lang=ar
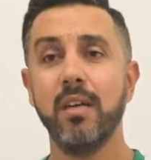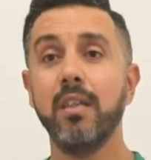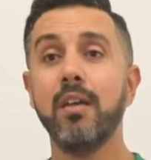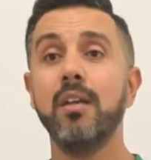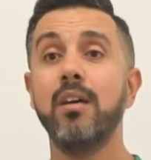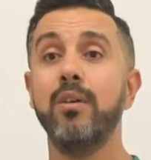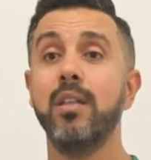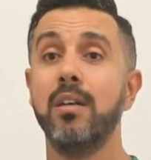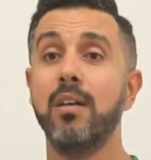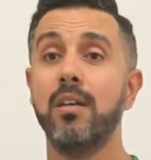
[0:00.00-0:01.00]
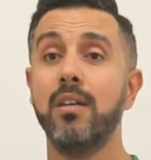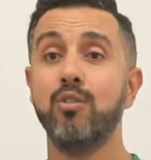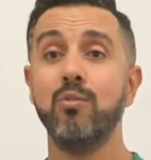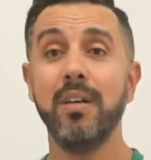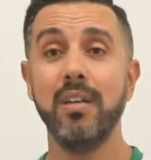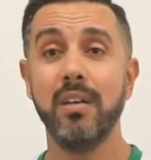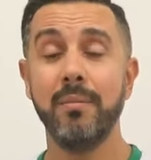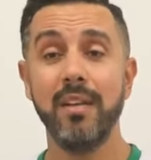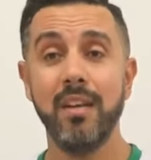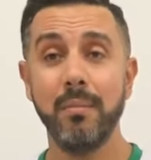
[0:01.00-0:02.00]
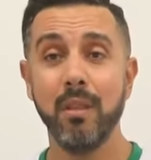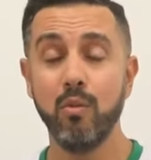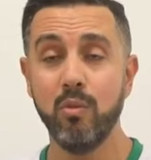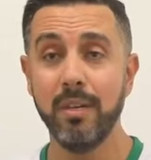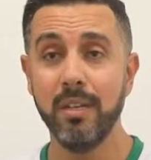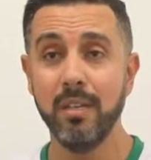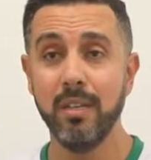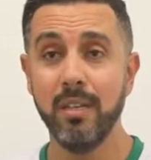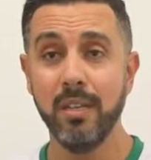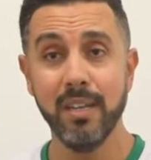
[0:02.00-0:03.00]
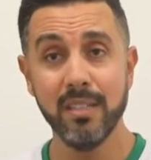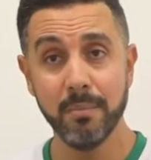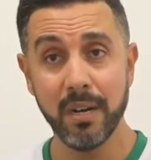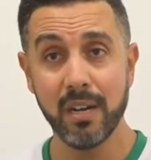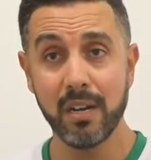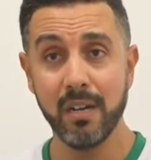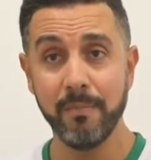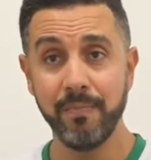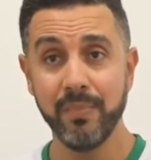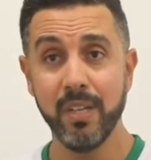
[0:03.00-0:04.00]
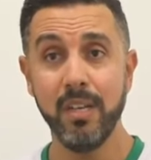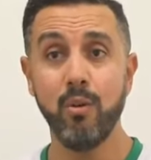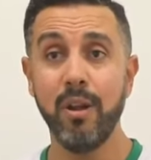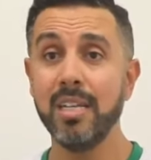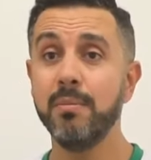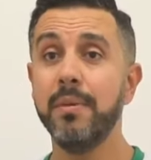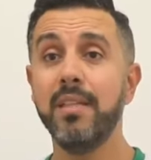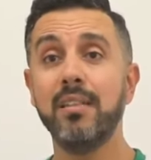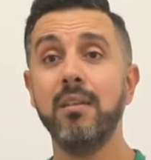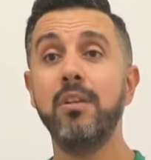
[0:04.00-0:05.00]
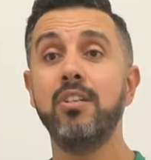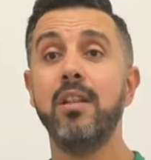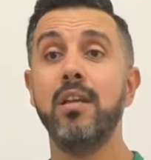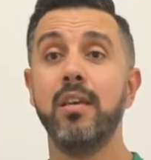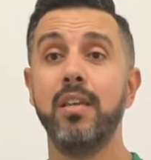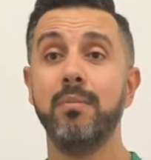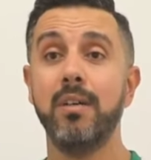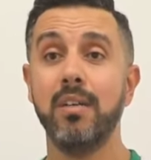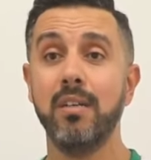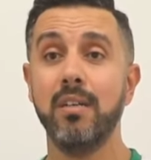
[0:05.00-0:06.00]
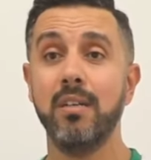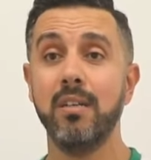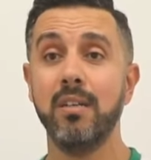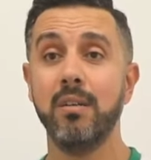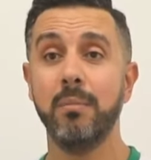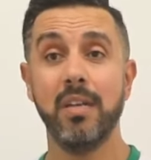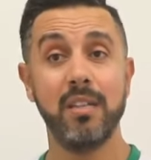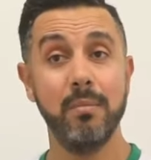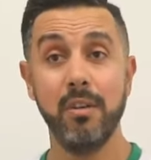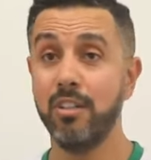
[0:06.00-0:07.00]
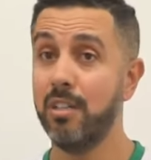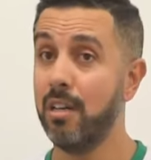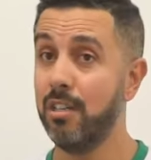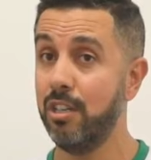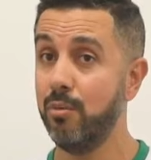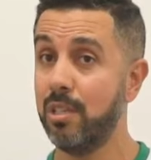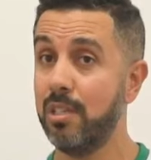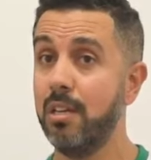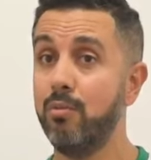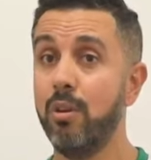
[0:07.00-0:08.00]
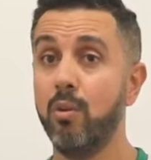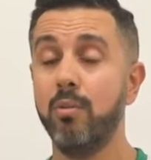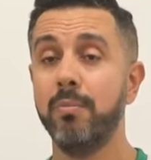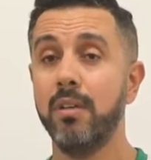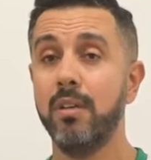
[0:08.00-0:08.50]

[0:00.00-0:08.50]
هذاك نهار وهذا نهار شو معناها؟ معناها المنظومه كانت مقرره انه العاصمه ما تحتملش ثلاثه كبار ما تحتملش الترجي والستاد والكلوب